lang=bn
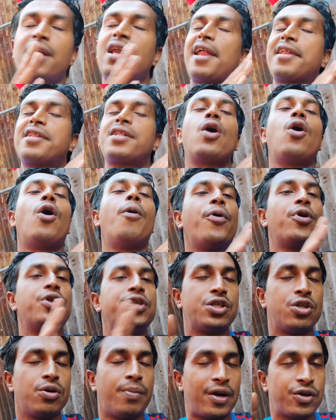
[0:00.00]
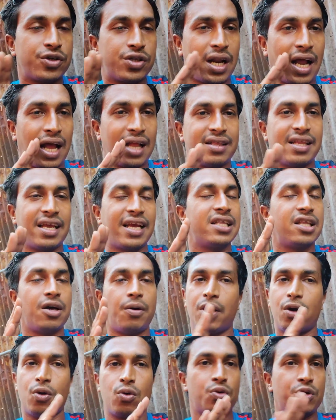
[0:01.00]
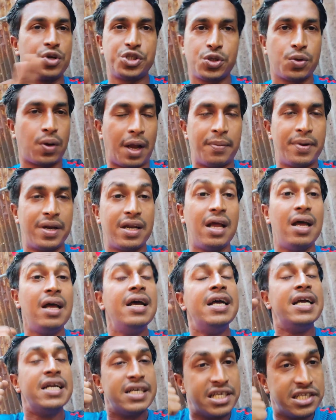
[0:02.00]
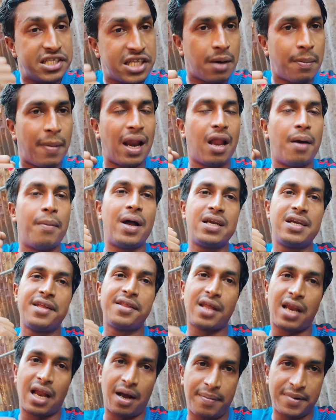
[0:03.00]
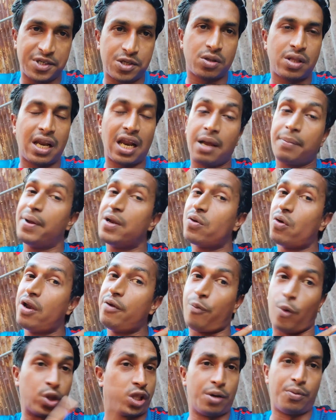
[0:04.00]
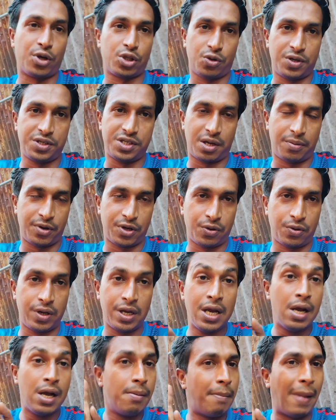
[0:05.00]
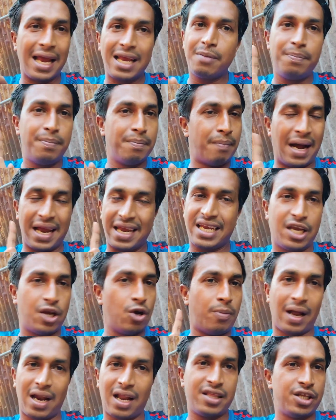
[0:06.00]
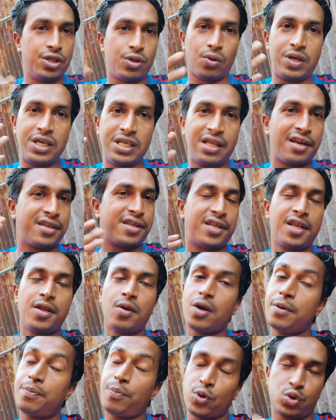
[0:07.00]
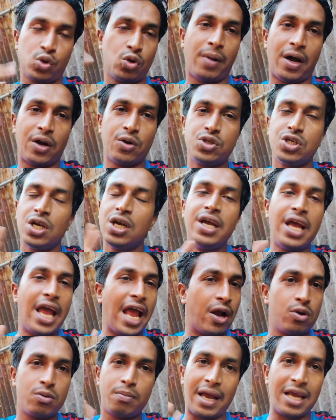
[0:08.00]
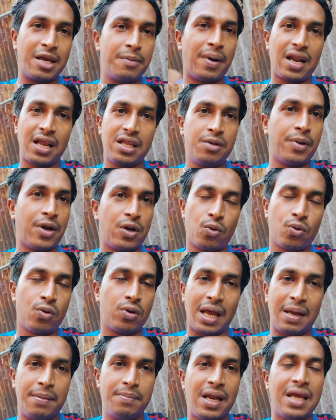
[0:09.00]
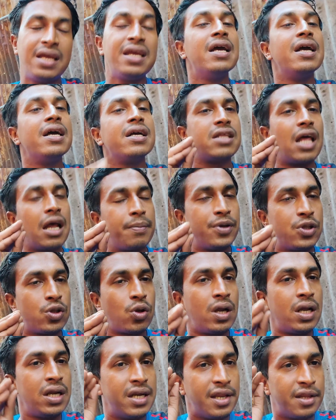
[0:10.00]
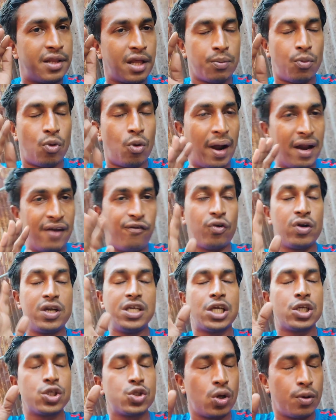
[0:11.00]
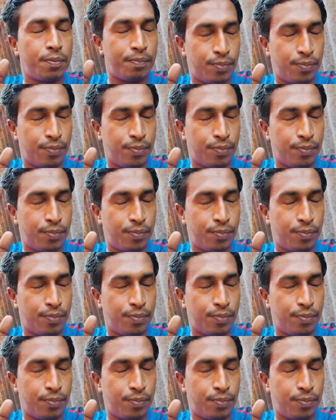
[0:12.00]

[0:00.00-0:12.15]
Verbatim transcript: আছে রাস্তায় অপরিচিত মানুষের হাত থেকে দেওয়া কোনো কিছু খাইবেন না নিজের মালামাল নিজের হেফাজতে রাখবেন নইলে পথে পথ হয়ে যাবেন কই মাইক মাইককেও ভাড়া দিত না ঈদের সিজনে প্রচুর মানুষ এখন মাইক ভাড়া দিবার কোনো টাইম নাই তার ভিতরে নিজের মোবাইল ফোন নিজের